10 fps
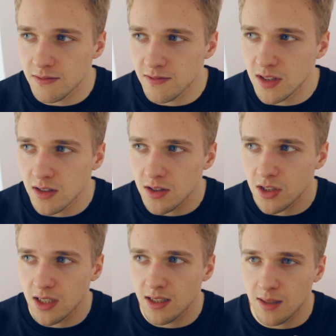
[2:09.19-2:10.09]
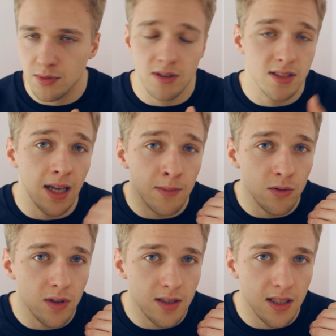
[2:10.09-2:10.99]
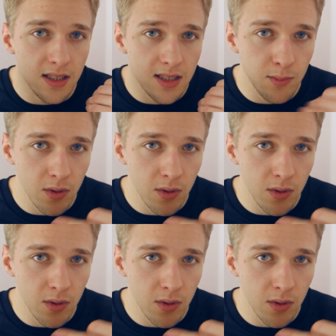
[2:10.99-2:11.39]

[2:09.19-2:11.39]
widząc, że na przykład za mną nic nie jedzie,